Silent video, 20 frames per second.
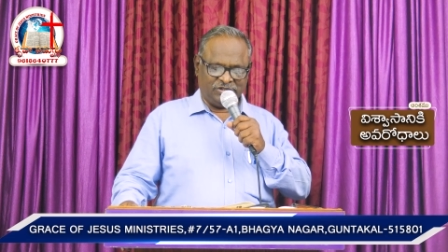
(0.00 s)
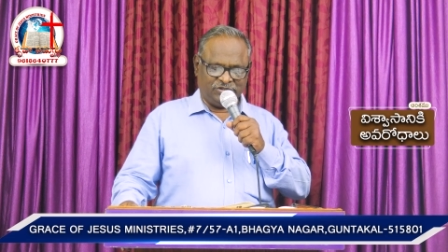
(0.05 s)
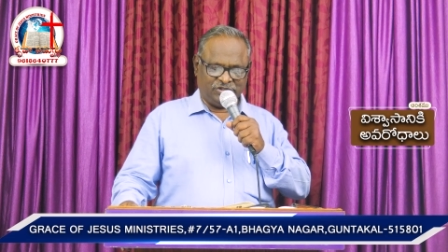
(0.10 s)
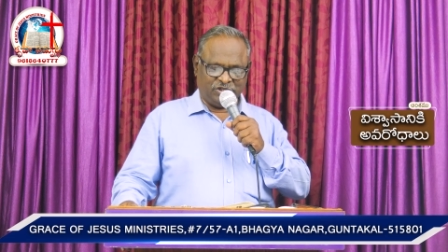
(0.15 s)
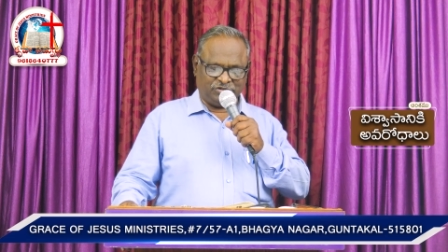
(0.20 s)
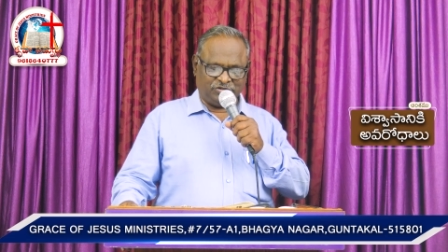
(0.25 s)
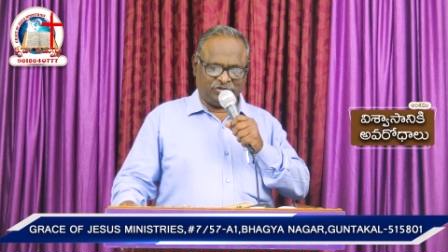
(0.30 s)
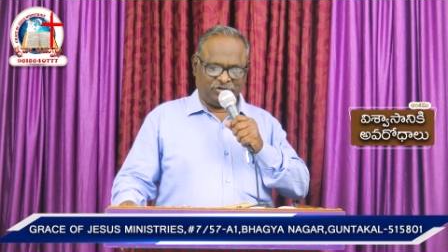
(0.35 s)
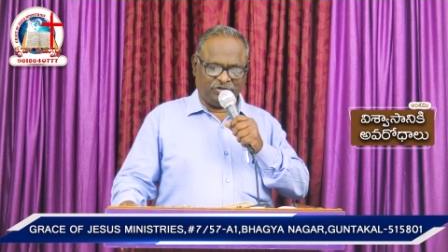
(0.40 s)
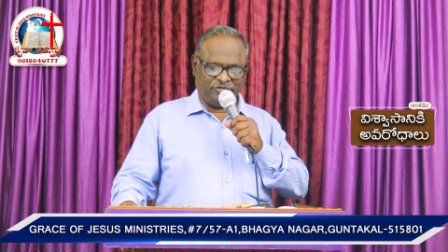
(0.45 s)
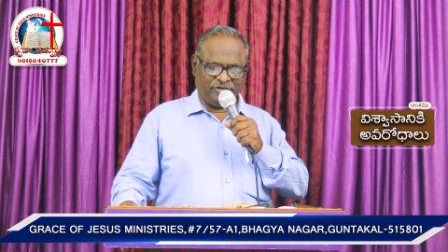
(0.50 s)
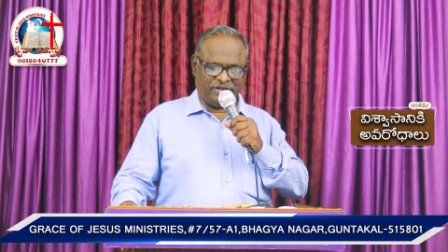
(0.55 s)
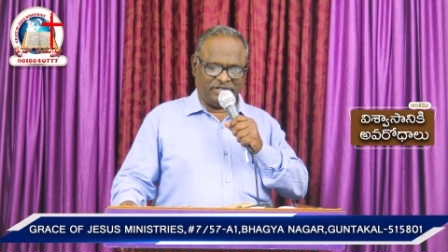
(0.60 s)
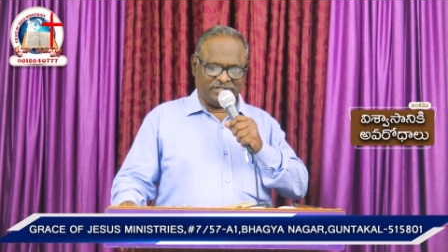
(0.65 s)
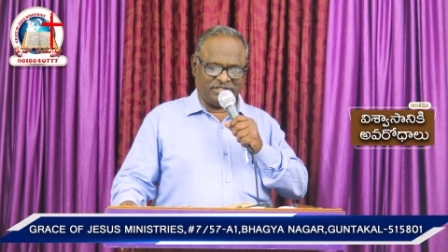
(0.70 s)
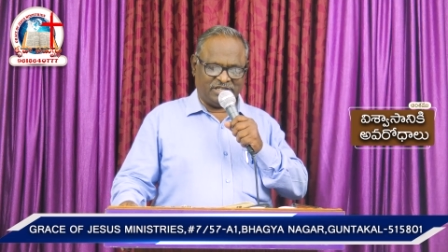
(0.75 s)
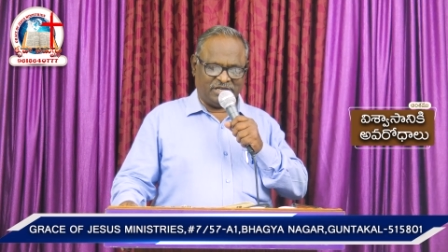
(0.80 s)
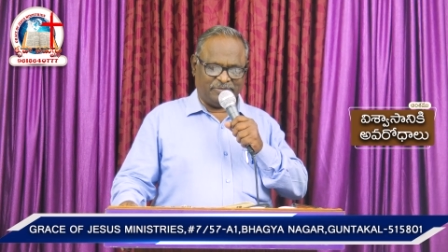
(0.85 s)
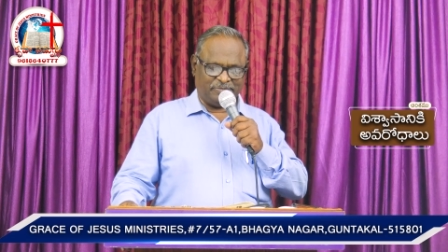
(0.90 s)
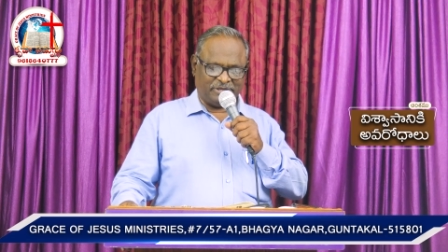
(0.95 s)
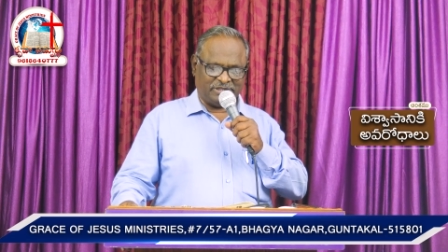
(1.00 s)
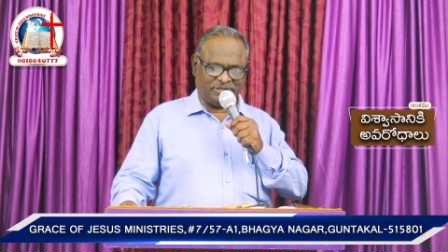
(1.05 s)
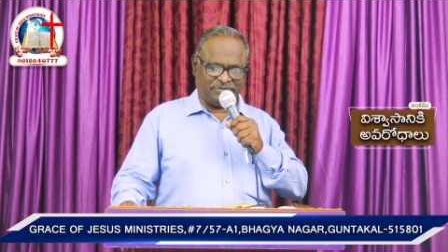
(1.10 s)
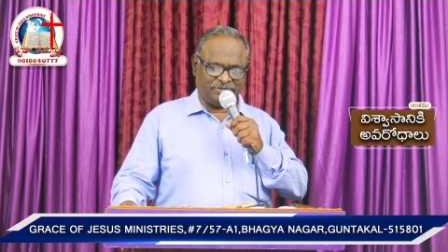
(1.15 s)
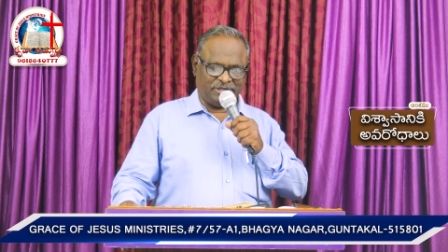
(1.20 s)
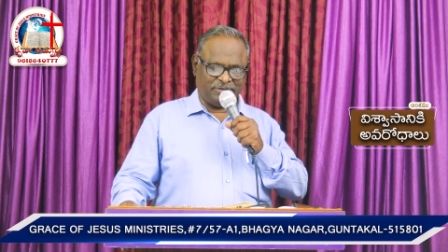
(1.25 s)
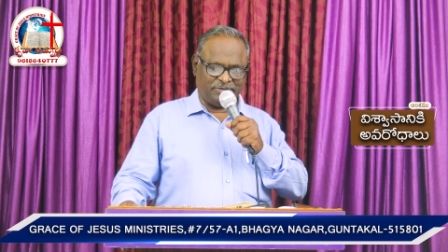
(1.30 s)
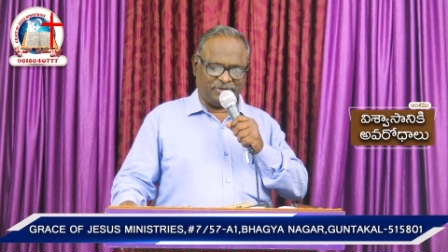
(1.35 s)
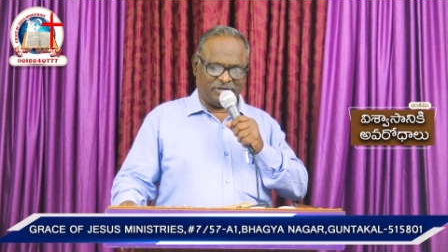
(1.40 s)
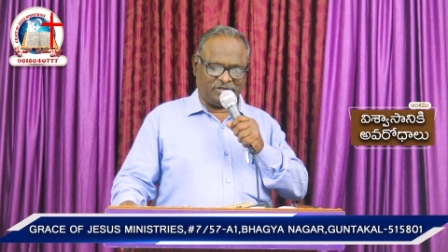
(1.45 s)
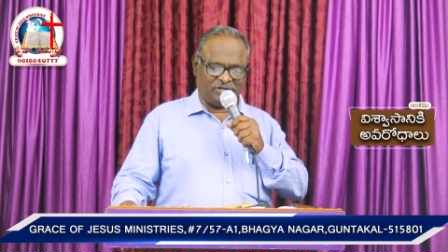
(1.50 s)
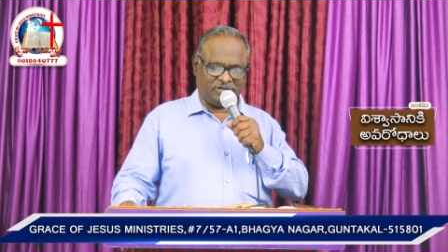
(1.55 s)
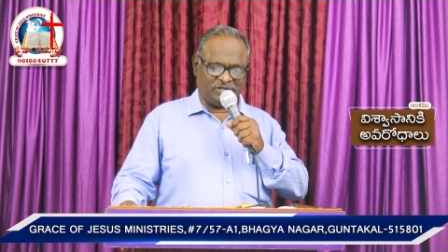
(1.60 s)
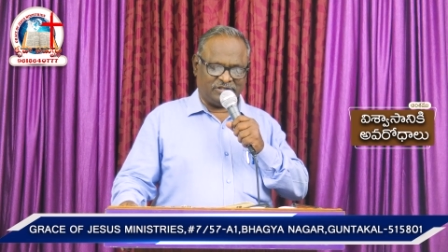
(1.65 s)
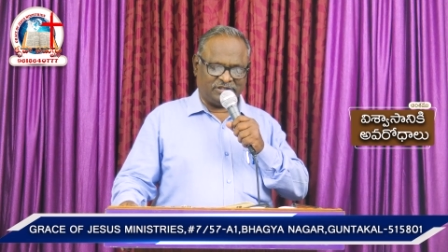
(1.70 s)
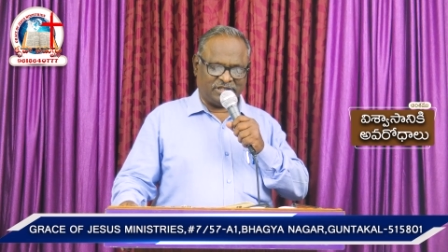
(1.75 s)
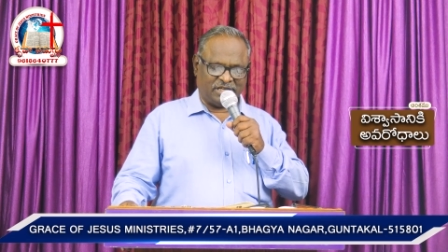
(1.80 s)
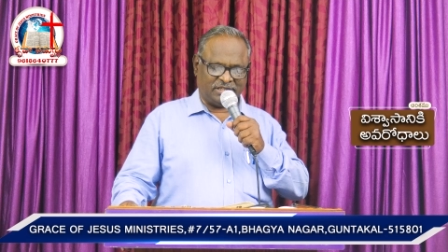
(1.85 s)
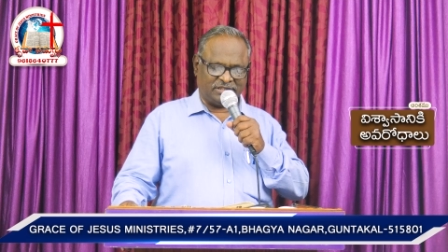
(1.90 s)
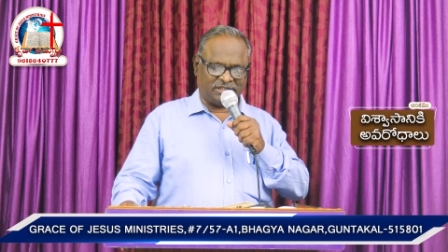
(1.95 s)
శత్రువు వేసే ప్రతి
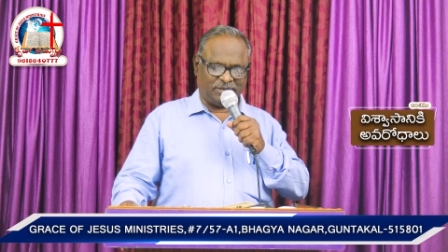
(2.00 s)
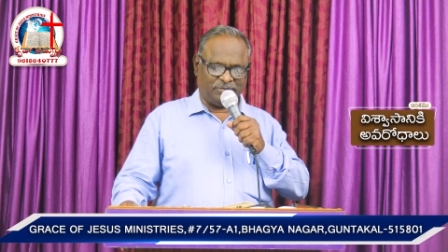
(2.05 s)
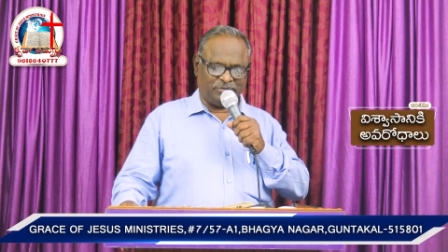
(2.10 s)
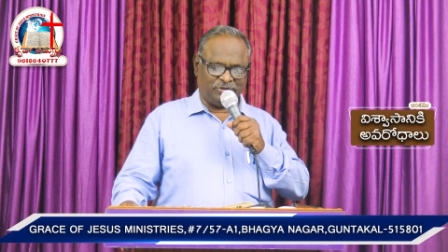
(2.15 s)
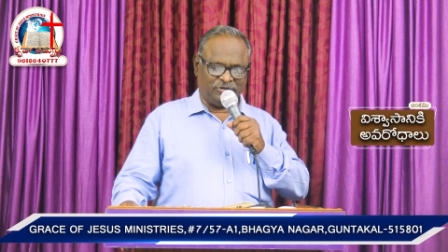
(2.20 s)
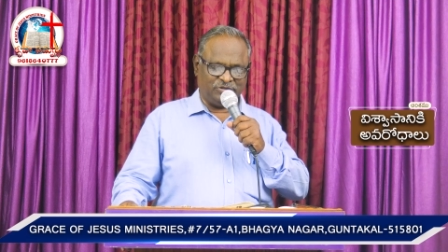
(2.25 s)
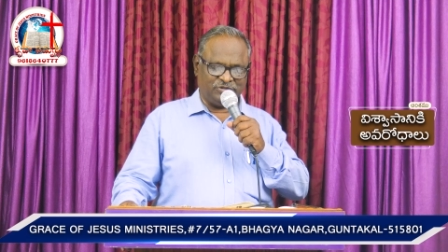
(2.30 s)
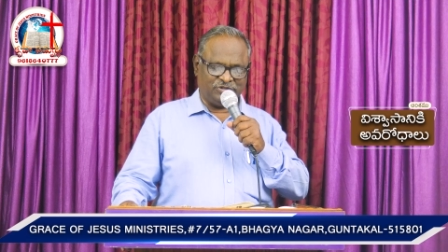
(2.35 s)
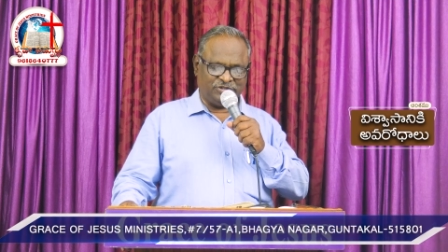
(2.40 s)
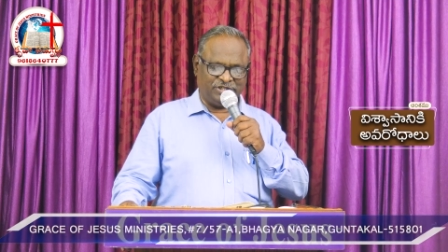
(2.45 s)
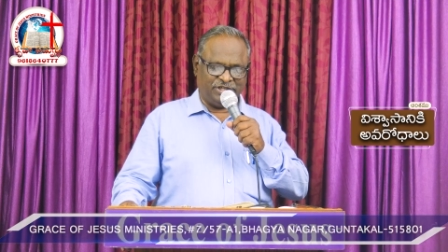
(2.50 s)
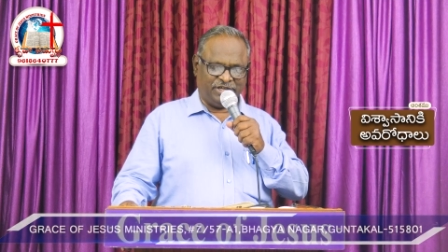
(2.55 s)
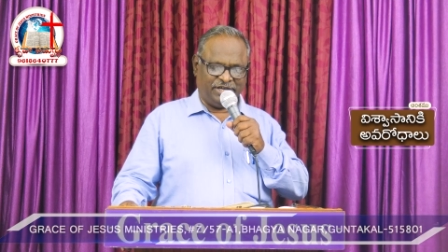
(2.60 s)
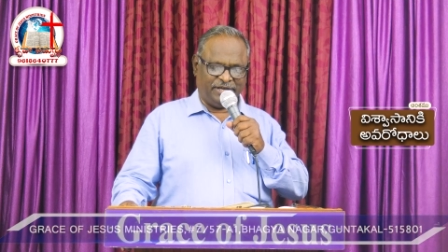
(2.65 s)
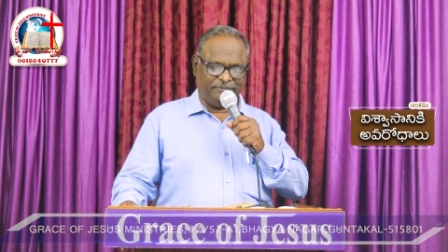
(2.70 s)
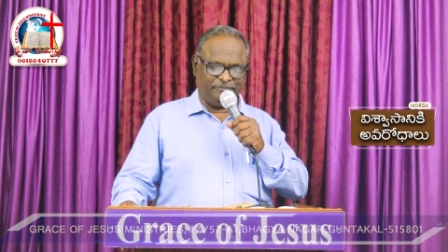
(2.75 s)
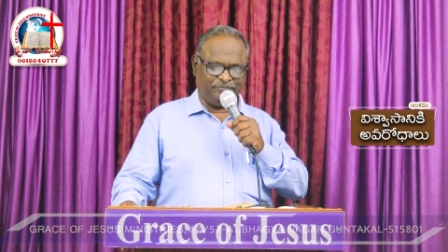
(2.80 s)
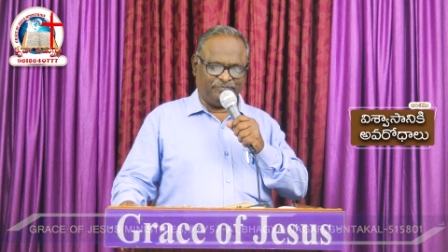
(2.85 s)
విధమైనటువంటి తంత్రముల నుంచి